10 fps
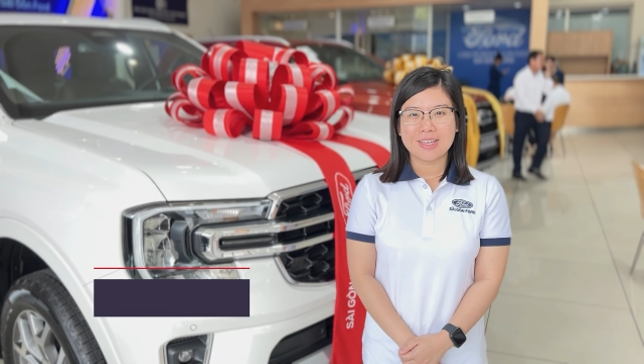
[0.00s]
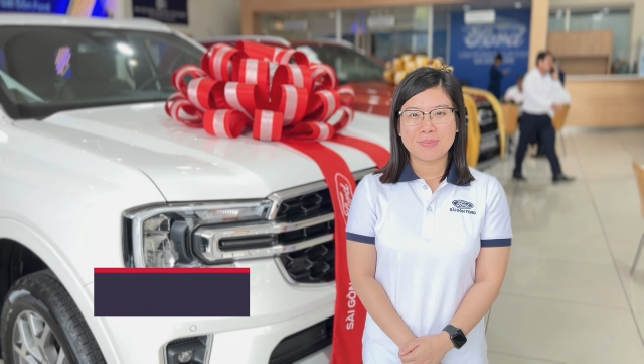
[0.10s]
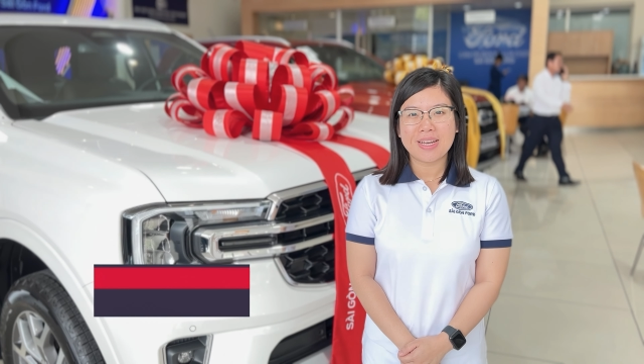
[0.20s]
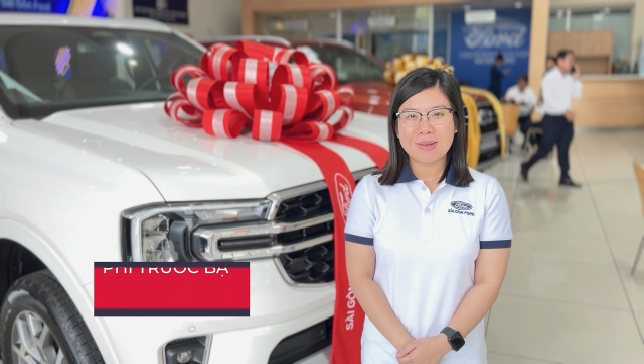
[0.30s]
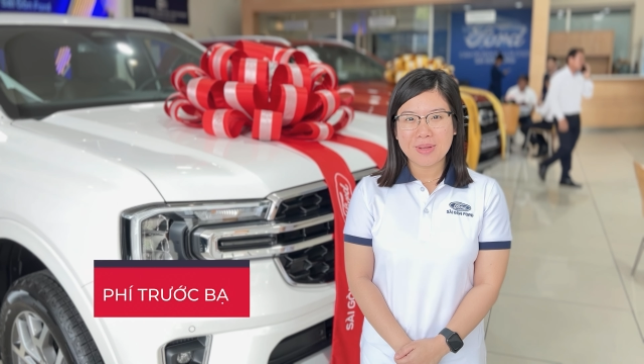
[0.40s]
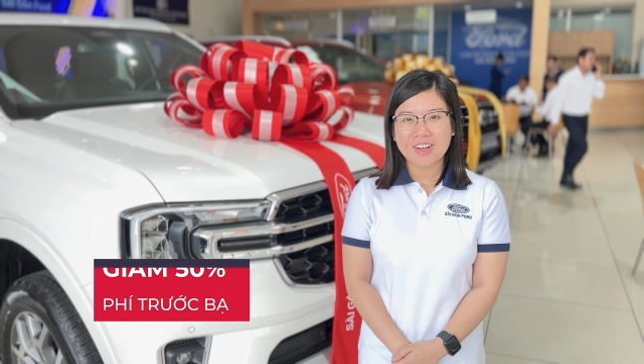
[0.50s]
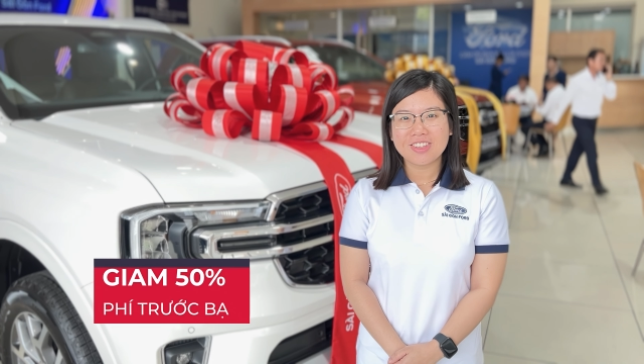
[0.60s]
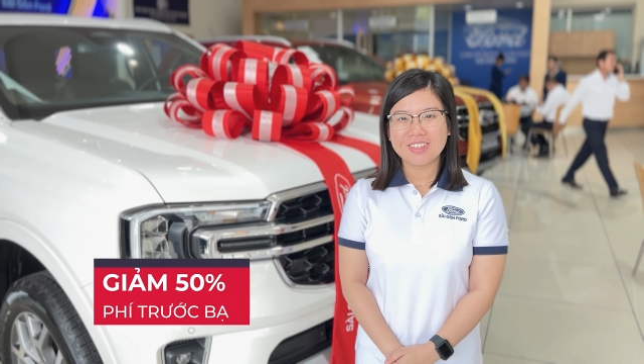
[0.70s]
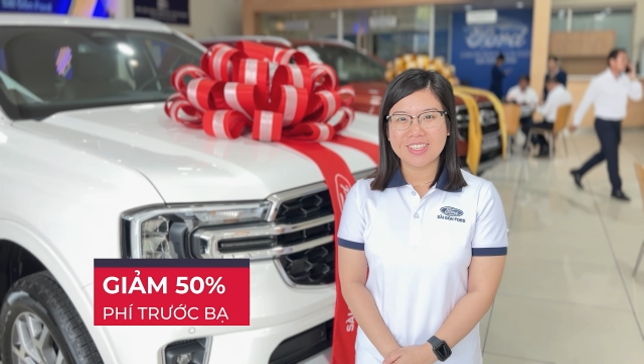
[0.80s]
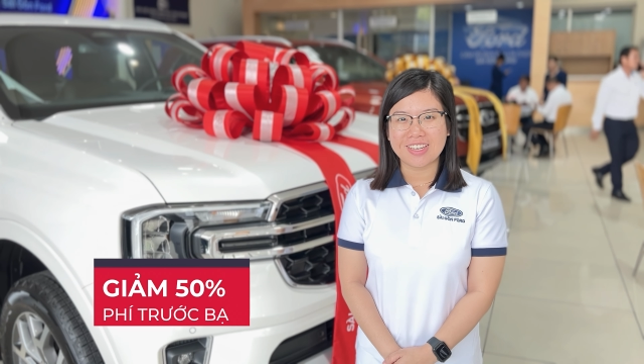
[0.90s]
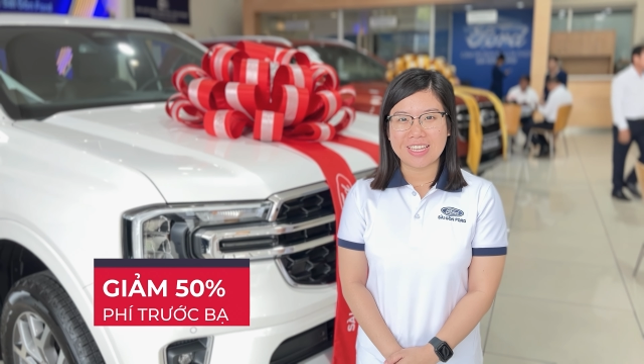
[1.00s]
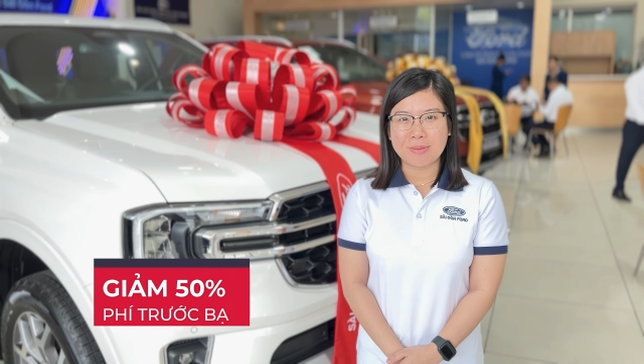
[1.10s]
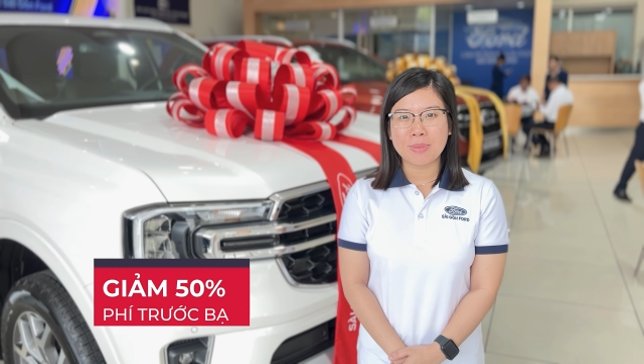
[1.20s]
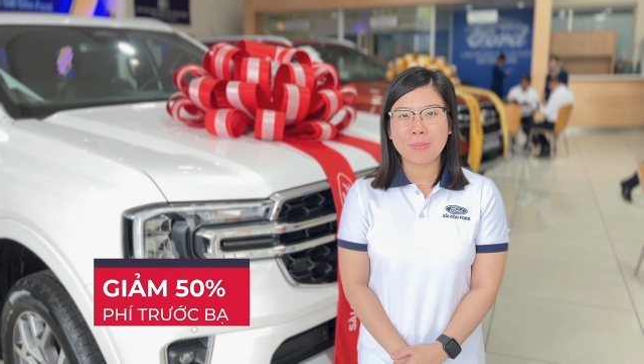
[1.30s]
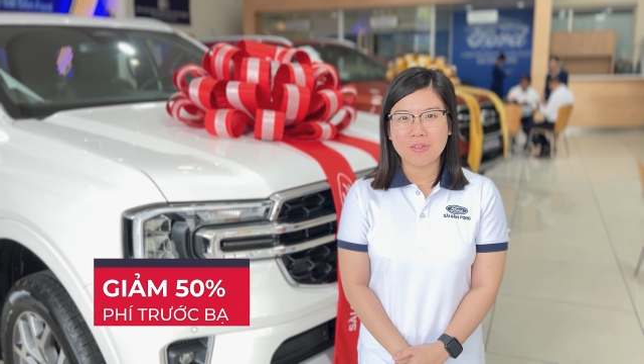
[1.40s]
bên em đang có chương trình
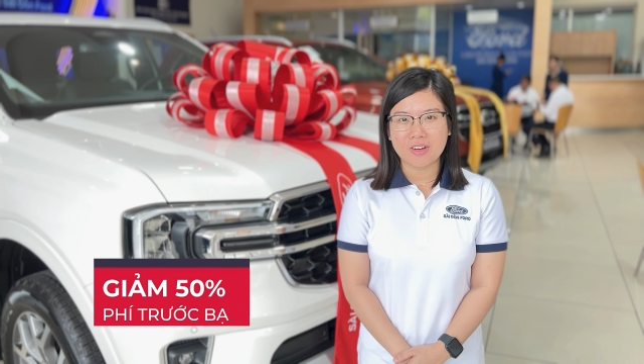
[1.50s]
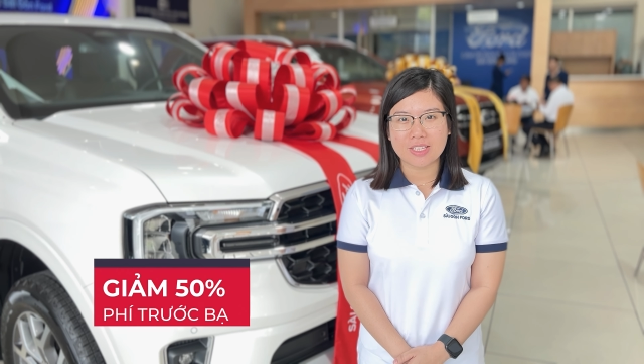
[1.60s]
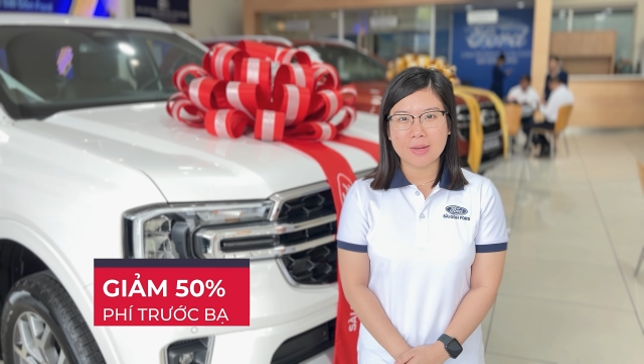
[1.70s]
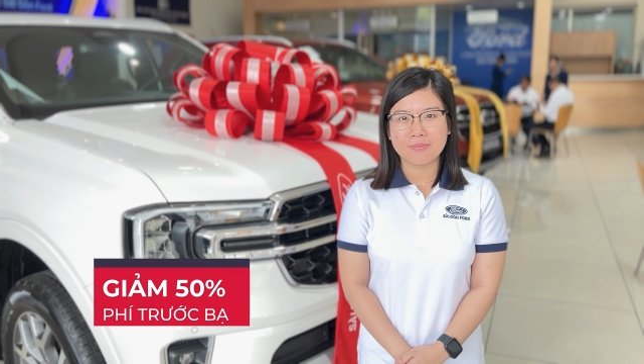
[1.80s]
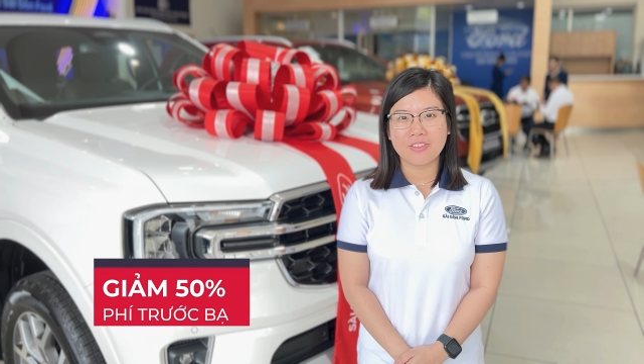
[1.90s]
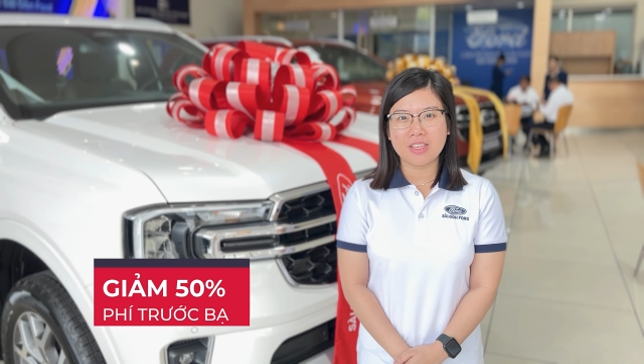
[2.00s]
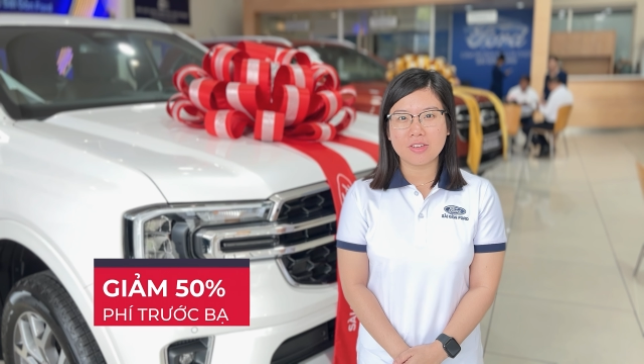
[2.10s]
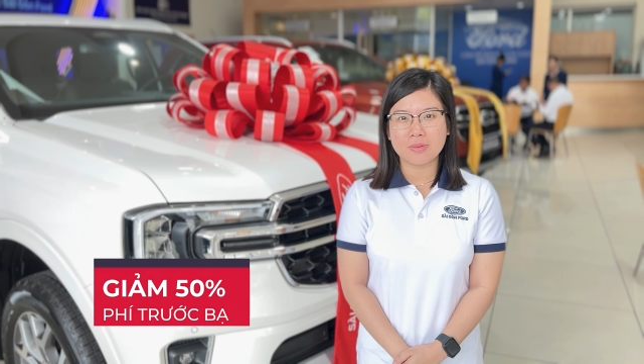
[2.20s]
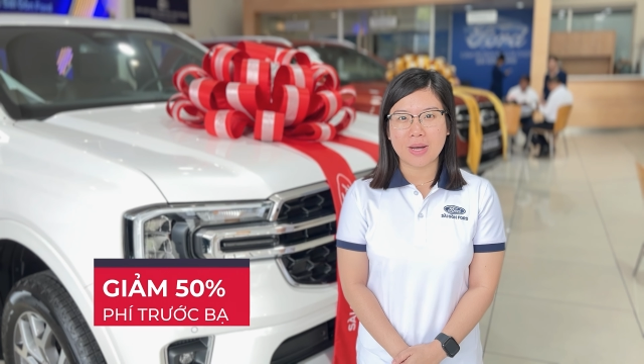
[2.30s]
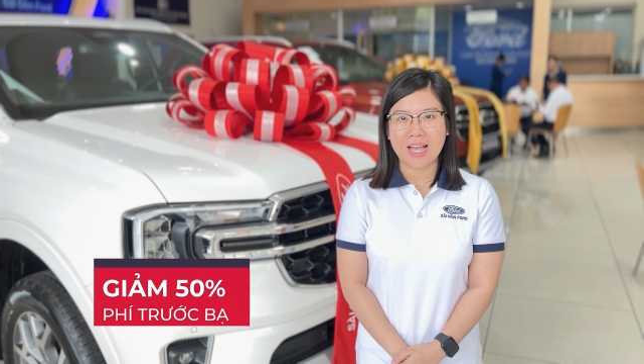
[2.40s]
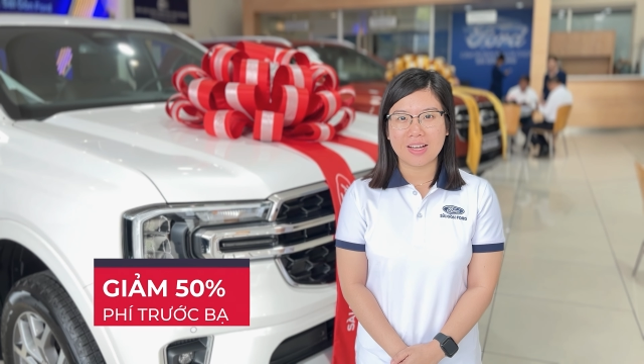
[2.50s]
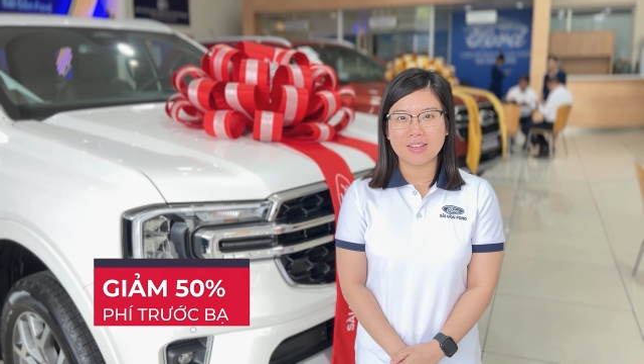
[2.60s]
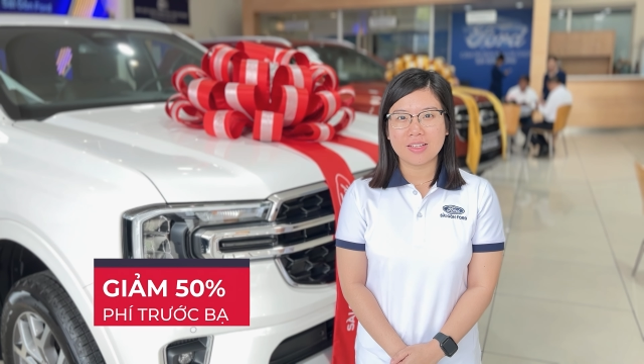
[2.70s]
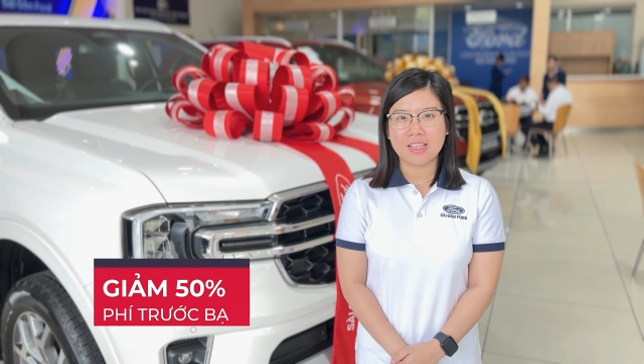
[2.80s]
giảm 50% phí trước bạ